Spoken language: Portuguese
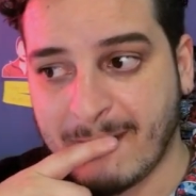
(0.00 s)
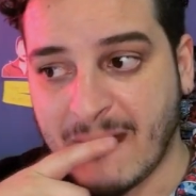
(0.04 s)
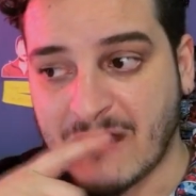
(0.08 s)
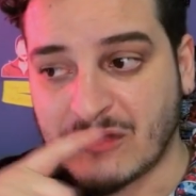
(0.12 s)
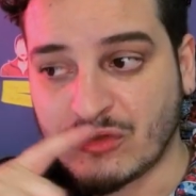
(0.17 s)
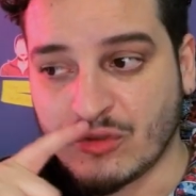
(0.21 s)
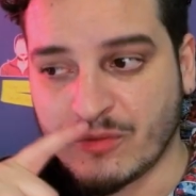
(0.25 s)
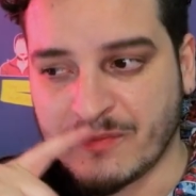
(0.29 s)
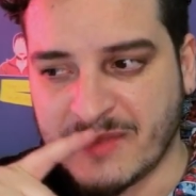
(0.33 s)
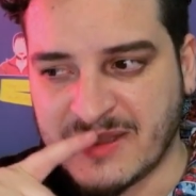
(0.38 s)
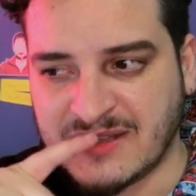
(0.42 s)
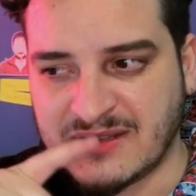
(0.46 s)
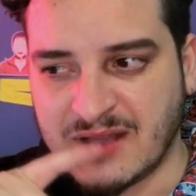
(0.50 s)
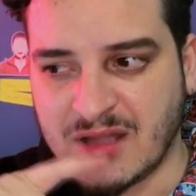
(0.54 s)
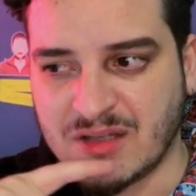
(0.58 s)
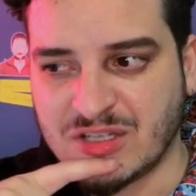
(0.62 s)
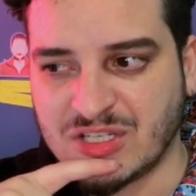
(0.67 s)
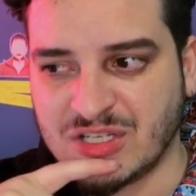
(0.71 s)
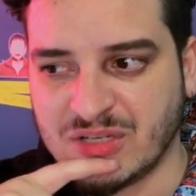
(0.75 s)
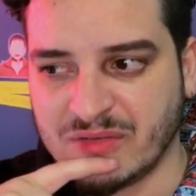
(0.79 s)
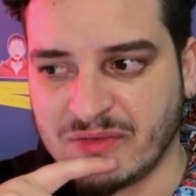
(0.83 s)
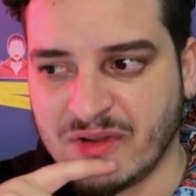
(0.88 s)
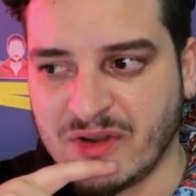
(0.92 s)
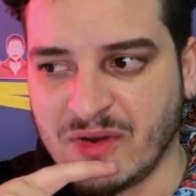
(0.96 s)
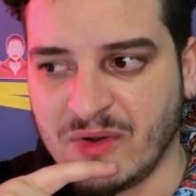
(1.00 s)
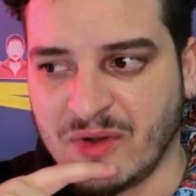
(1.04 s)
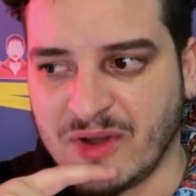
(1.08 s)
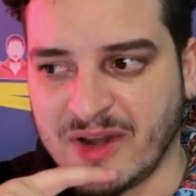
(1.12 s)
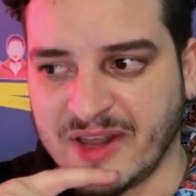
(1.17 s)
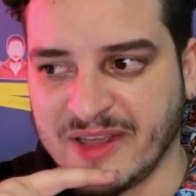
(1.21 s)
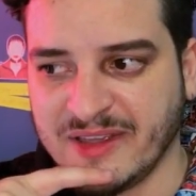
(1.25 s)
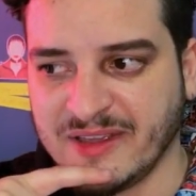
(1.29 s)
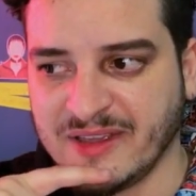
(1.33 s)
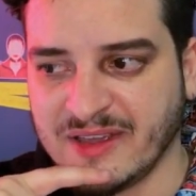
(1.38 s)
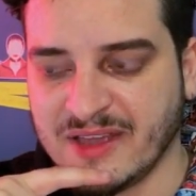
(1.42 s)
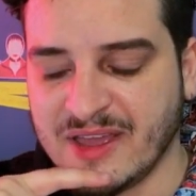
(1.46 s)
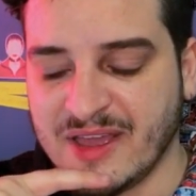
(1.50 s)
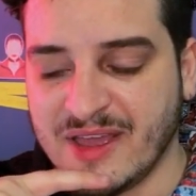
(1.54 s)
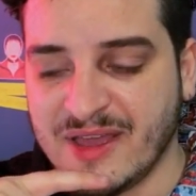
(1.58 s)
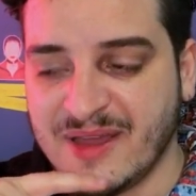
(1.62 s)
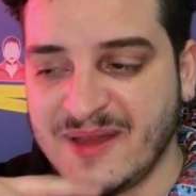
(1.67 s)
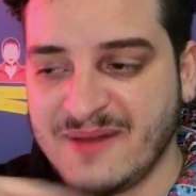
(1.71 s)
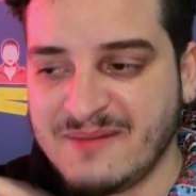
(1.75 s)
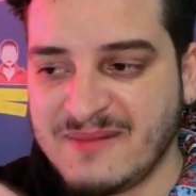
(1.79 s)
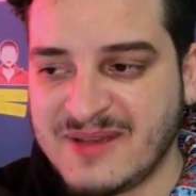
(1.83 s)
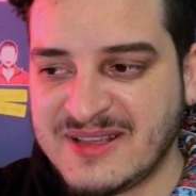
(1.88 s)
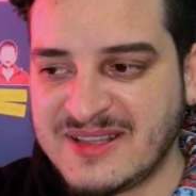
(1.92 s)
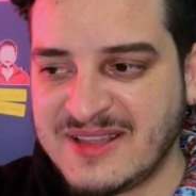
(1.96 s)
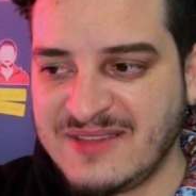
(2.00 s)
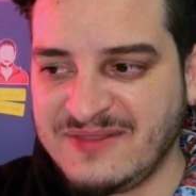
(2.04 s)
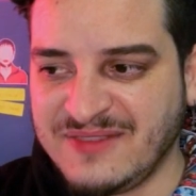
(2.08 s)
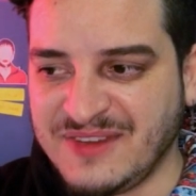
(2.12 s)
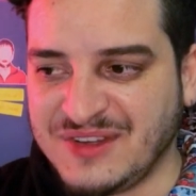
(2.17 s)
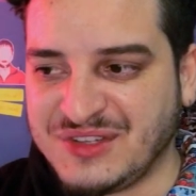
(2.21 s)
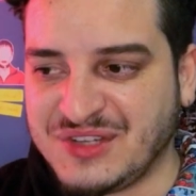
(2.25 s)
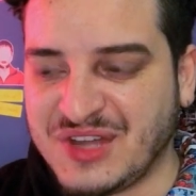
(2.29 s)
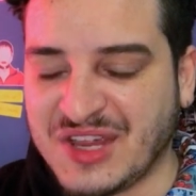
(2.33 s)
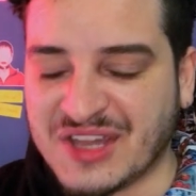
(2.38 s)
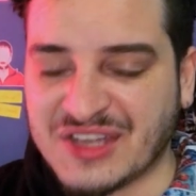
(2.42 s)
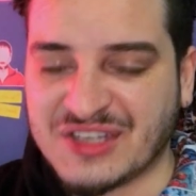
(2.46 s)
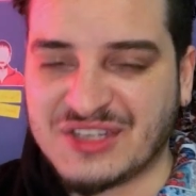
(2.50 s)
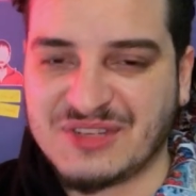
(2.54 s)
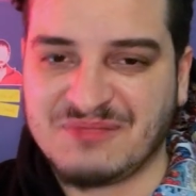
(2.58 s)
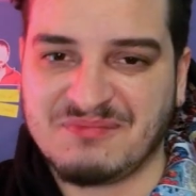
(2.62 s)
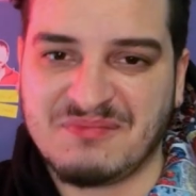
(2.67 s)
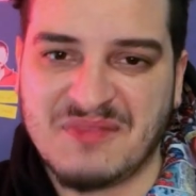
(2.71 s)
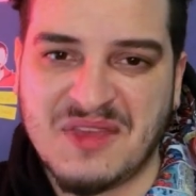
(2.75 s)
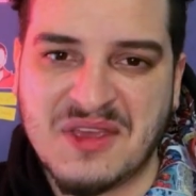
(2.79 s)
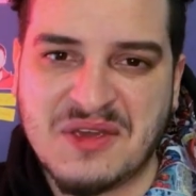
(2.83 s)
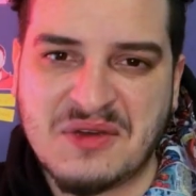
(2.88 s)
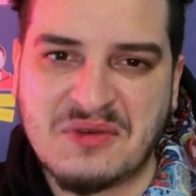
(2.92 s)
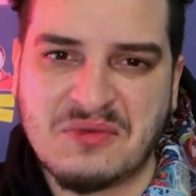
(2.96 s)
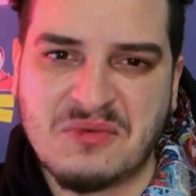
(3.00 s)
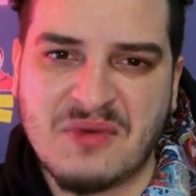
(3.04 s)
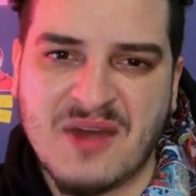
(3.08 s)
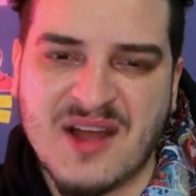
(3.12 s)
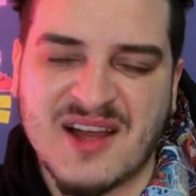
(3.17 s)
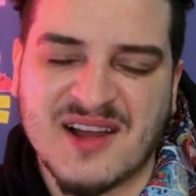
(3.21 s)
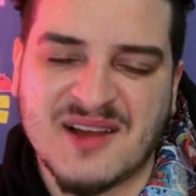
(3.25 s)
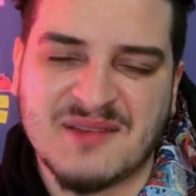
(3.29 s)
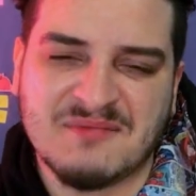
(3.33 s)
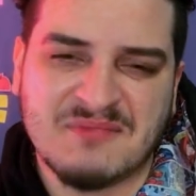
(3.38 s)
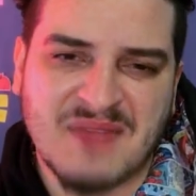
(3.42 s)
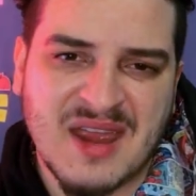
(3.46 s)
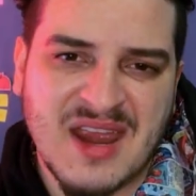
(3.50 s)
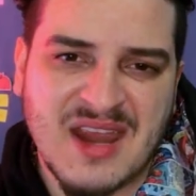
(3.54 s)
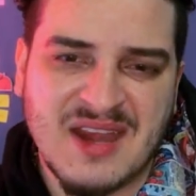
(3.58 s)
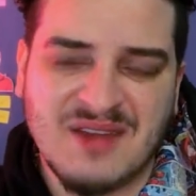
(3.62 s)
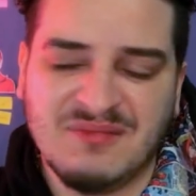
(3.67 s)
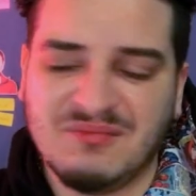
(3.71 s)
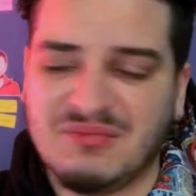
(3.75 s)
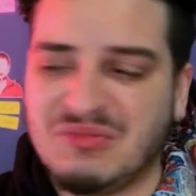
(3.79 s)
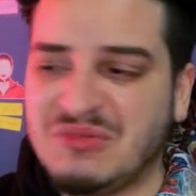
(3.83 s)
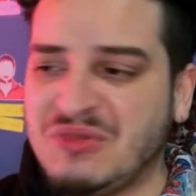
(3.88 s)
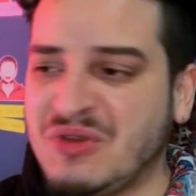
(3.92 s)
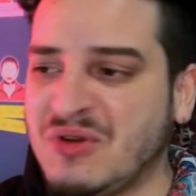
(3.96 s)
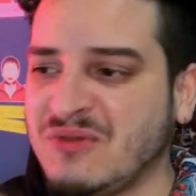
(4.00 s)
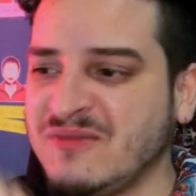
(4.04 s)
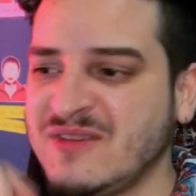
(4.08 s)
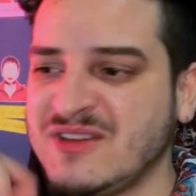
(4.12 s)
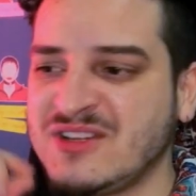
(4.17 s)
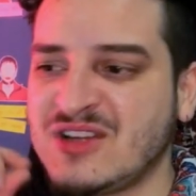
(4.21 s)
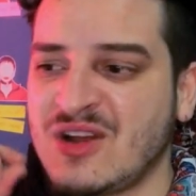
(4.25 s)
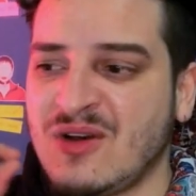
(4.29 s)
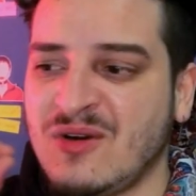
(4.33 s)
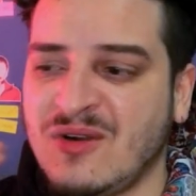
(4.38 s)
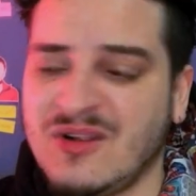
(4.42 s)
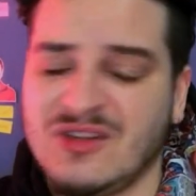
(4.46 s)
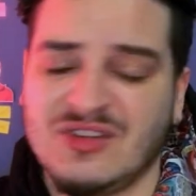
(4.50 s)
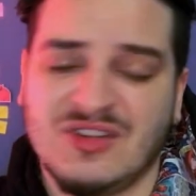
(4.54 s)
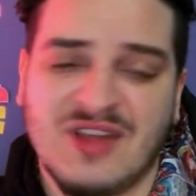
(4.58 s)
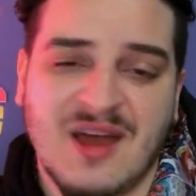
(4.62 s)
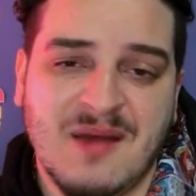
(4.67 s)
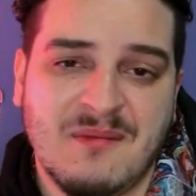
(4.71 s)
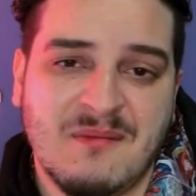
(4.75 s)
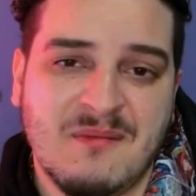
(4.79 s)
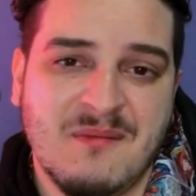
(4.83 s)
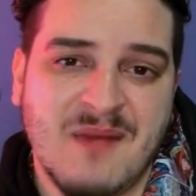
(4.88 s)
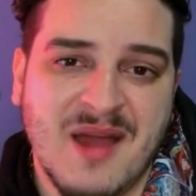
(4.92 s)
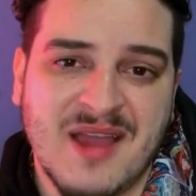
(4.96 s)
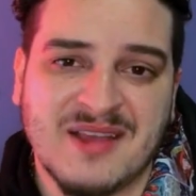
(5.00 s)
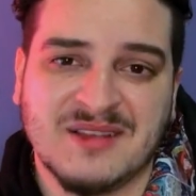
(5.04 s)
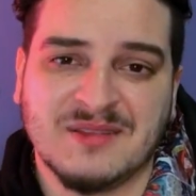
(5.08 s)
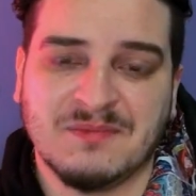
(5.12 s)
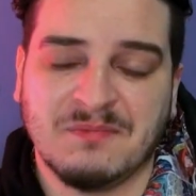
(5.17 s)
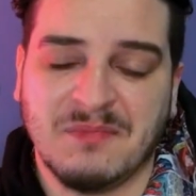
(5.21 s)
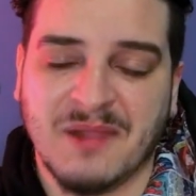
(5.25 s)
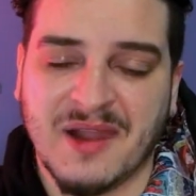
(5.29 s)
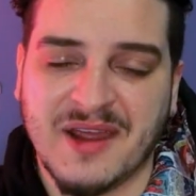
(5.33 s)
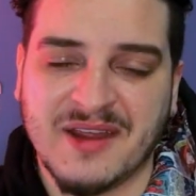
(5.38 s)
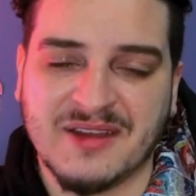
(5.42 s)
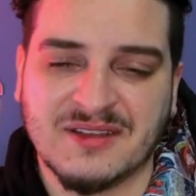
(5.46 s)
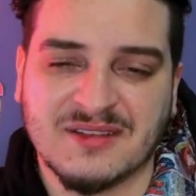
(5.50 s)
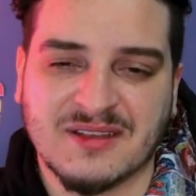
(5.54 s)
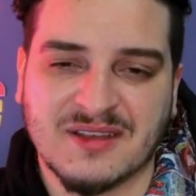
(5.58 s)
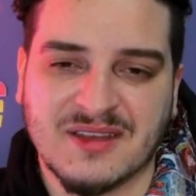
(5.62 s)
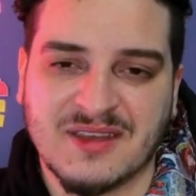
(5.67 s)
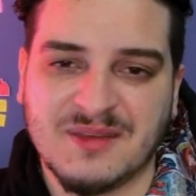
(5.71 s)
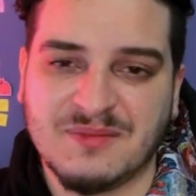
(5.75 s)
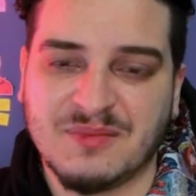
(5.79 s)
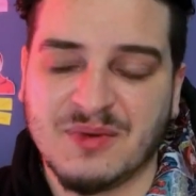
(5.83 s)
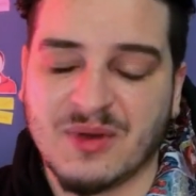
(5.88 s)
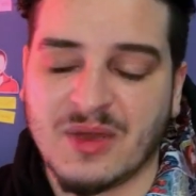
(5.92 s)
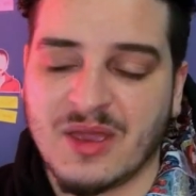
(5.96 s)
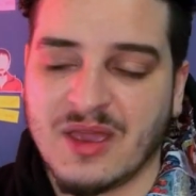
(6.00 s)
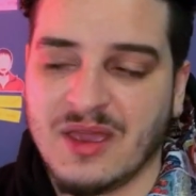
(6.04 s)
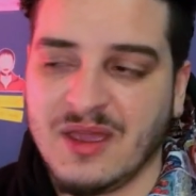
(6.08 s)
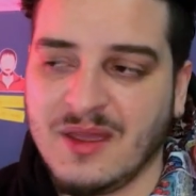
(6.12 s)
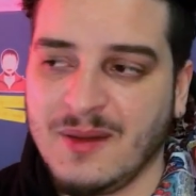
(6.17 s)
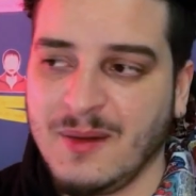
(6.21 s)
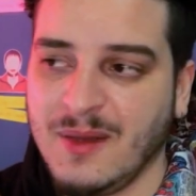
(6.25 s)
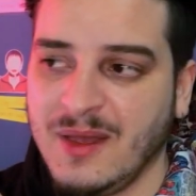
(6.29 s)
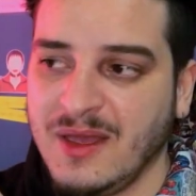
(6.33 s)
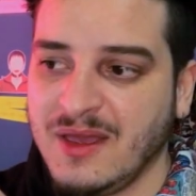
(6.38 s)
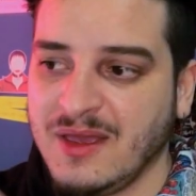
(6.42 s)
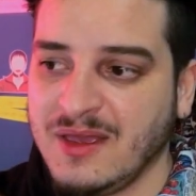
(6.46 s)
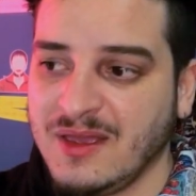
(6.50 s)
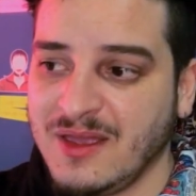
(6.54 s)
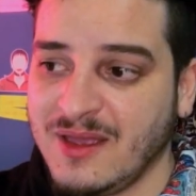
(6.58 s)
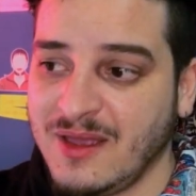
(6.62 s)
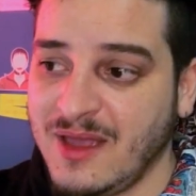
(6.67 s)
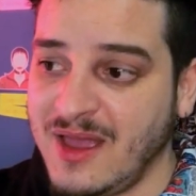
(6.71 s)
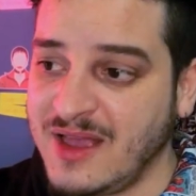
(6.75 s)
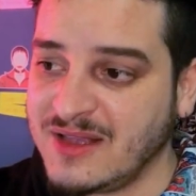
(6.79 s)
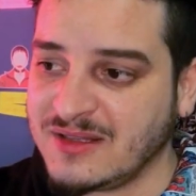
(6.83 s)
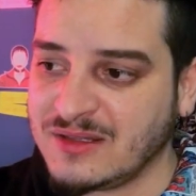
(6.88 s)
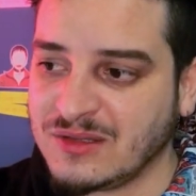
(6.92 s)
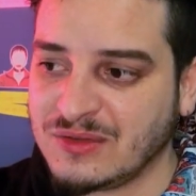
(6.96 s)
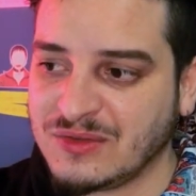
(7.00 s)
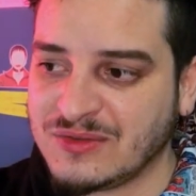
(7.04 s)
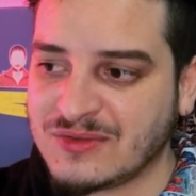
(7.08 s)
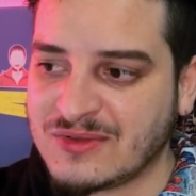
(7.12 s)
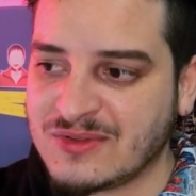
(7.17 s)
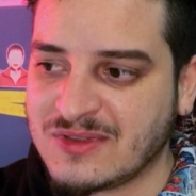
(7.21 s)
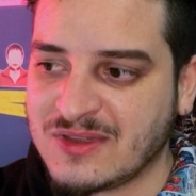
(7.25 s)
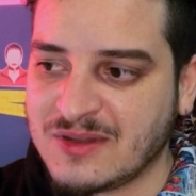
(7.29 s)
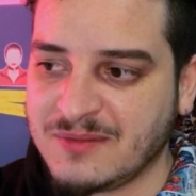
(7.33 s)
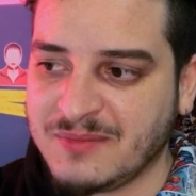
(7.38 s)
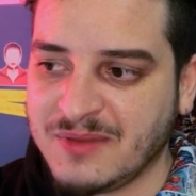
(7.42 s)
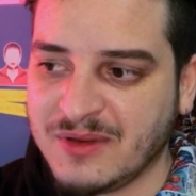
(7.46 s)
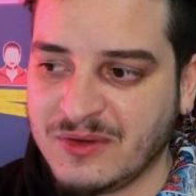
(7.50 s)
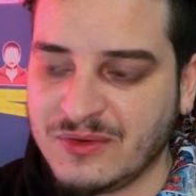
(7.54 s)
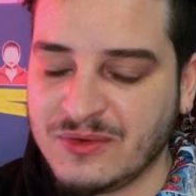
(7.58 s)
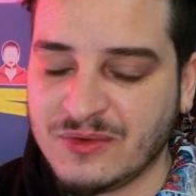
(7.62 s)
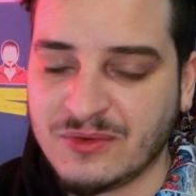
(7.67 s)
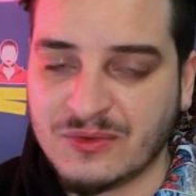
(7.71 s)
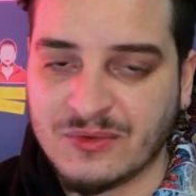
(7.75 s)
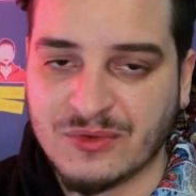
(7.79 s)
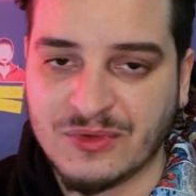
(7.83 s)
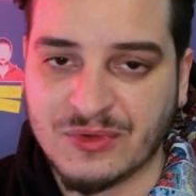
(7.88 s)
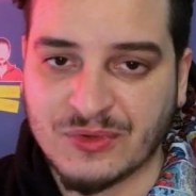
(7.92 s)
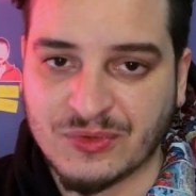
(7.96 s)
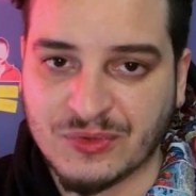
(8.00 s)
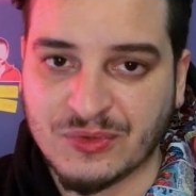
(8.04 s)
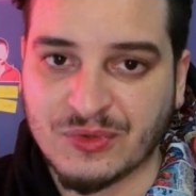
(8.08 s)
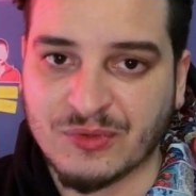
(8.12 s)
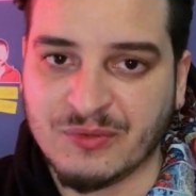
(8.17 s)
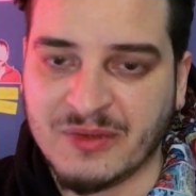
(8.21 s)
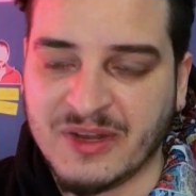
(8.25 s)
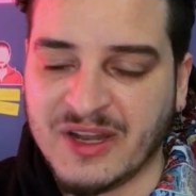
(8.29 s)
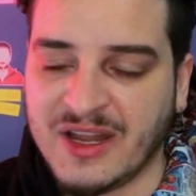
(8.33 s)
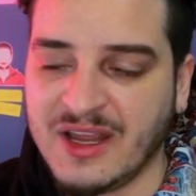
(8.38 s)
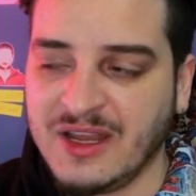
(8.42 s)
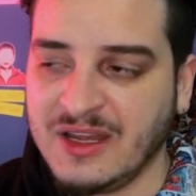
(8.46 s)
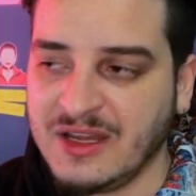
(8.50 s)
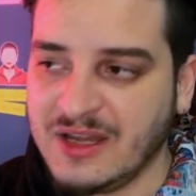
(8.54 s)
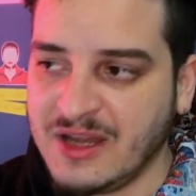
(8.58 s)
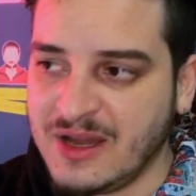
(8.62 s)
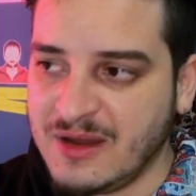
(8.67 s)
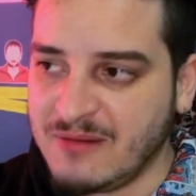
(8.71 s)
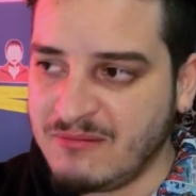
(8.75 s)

Tô pensativo agora, hein? Mas enfim, gente, eu amei, não vejo a hora de dar mais plays aqui, porque essa eu tô escutando pelo YouTube, né?